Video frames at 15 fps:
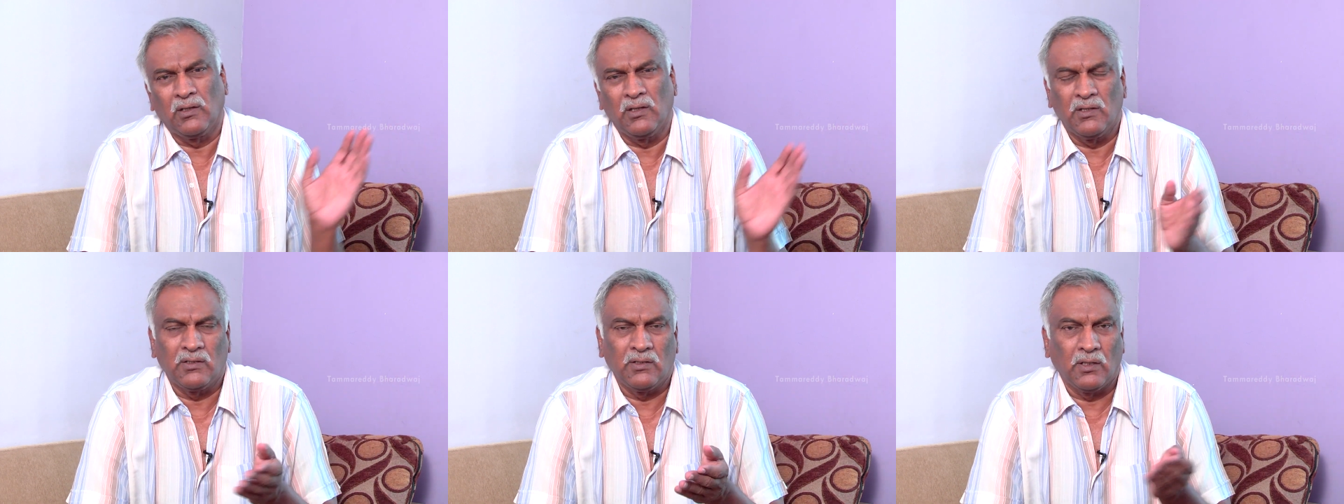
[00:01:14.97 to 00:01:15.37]

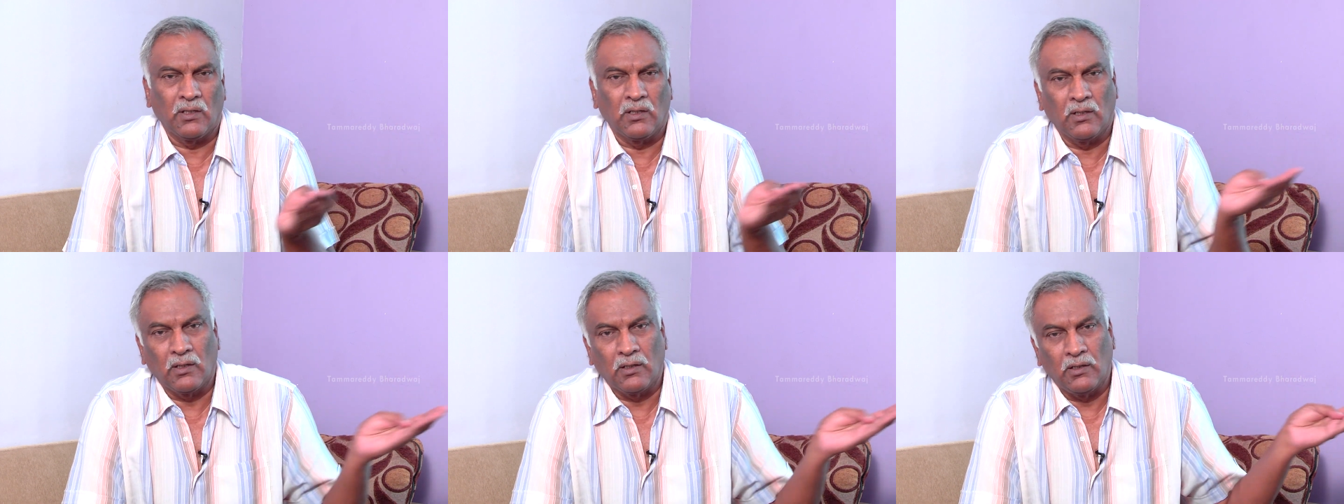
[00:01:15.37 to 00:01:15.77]

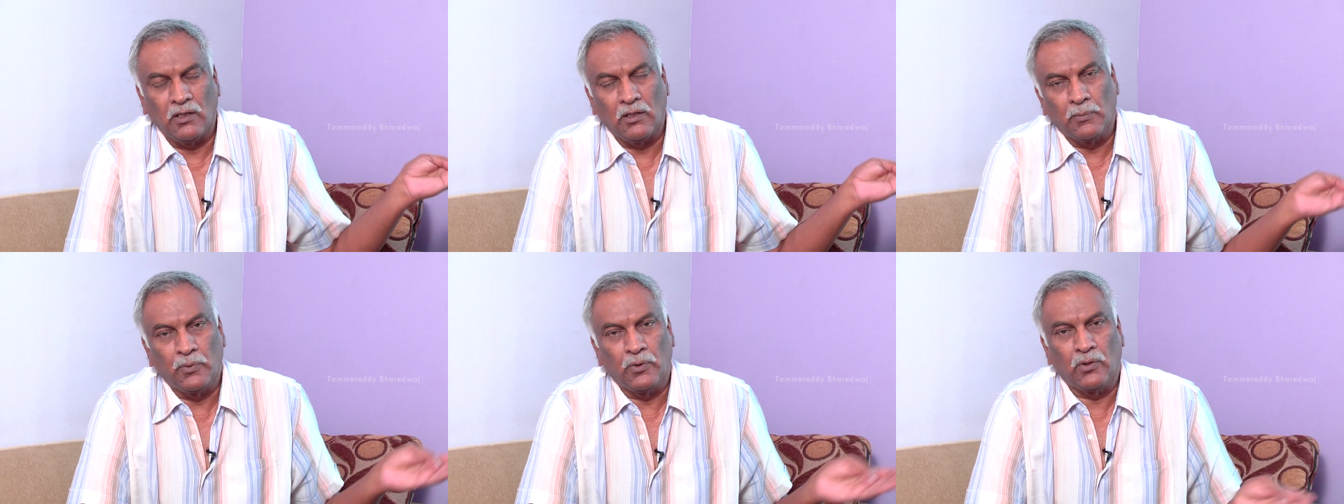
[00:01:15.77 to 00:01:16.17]
కేసీఆర్ గారిని
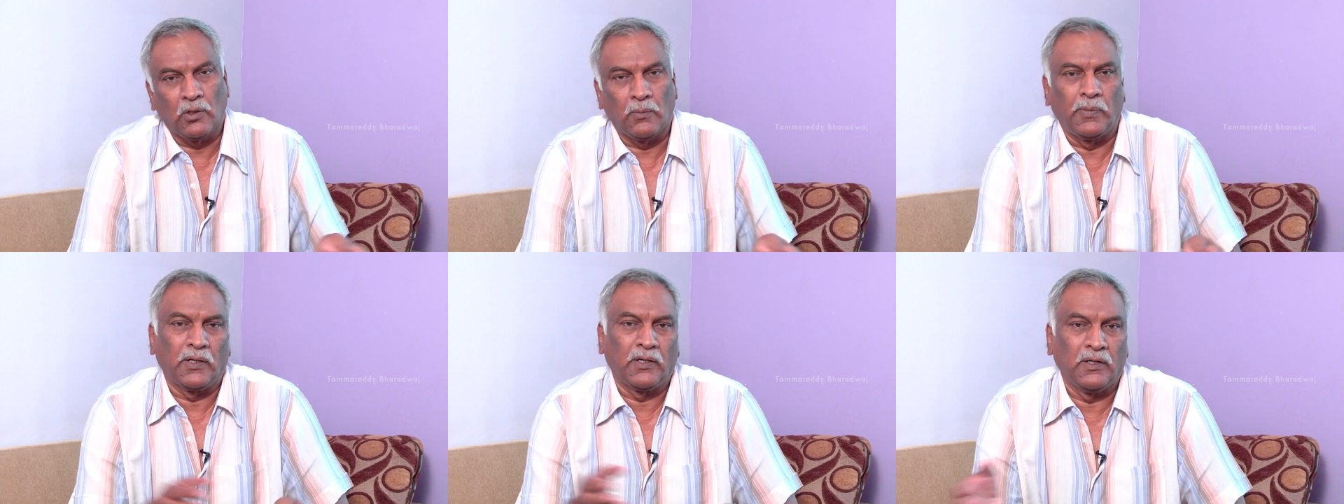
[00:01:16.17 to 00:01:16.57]

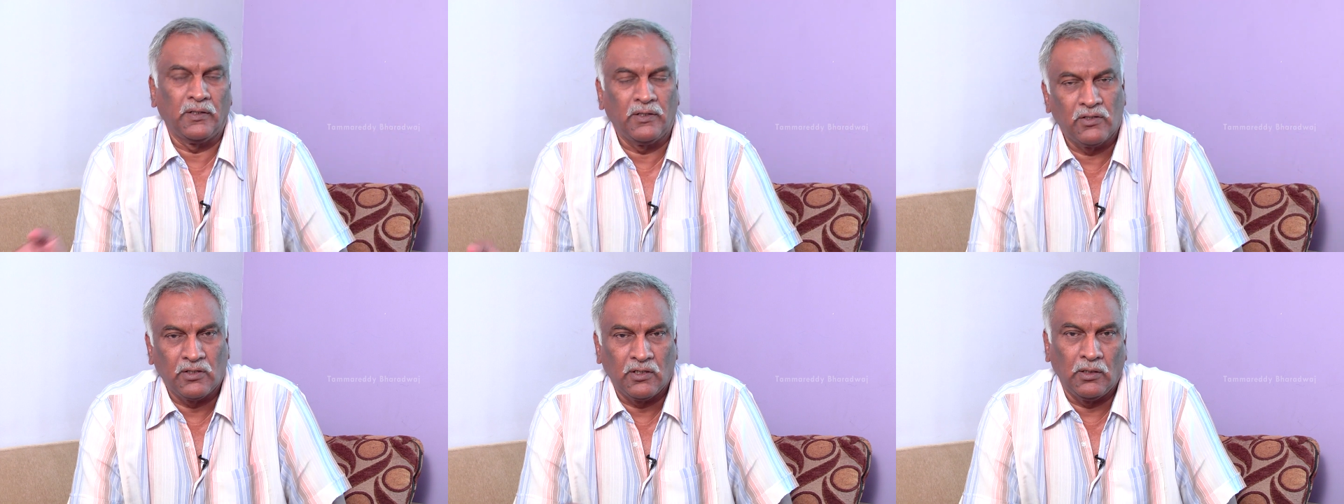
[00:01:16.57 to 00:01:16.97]
ఎయిర్పోర్ట్లో పక్కకు
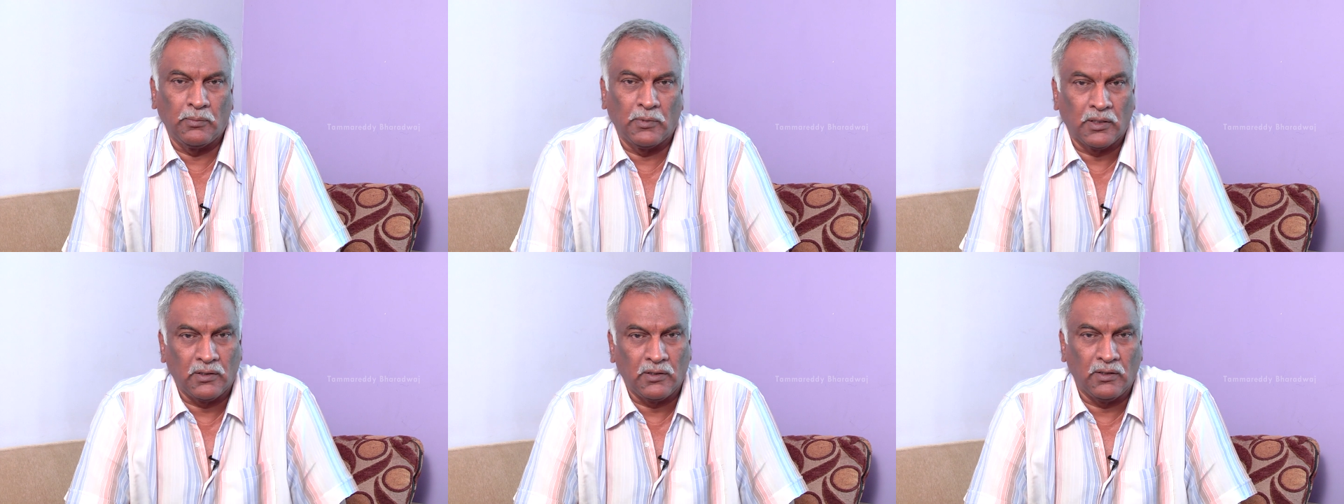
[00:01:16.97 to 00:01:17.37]
తీసుకెళ్ళి
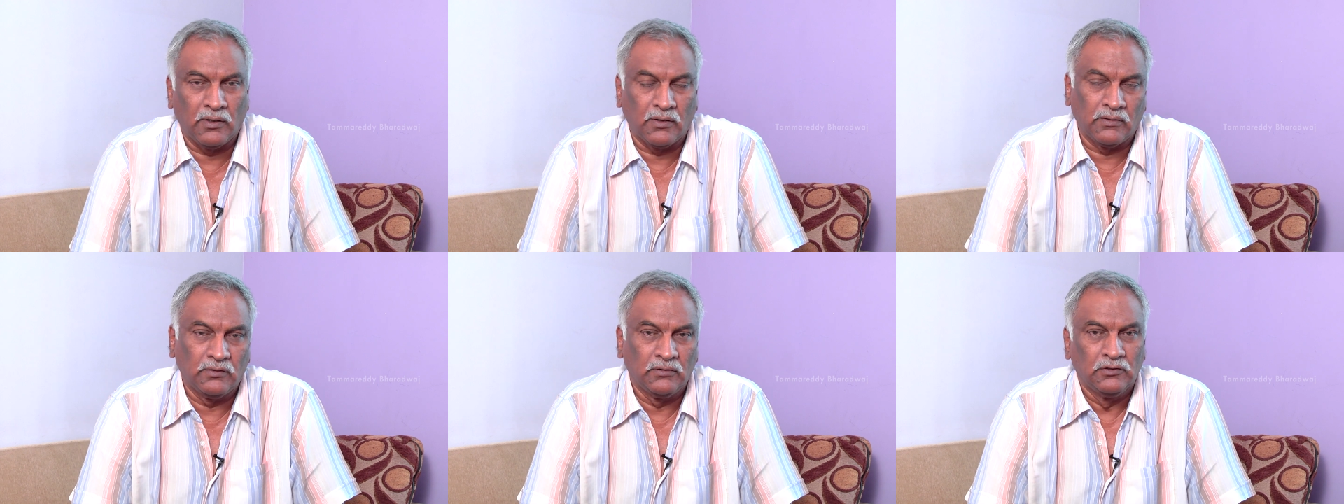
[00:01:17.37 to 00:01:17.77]

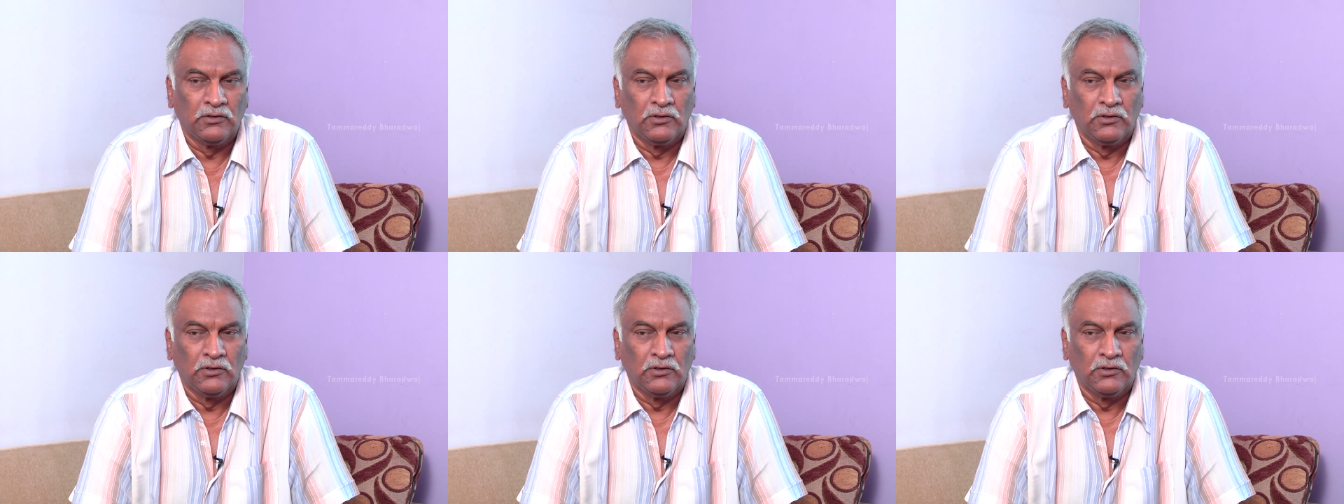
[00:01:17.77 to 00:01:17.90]
మాట్లాడారు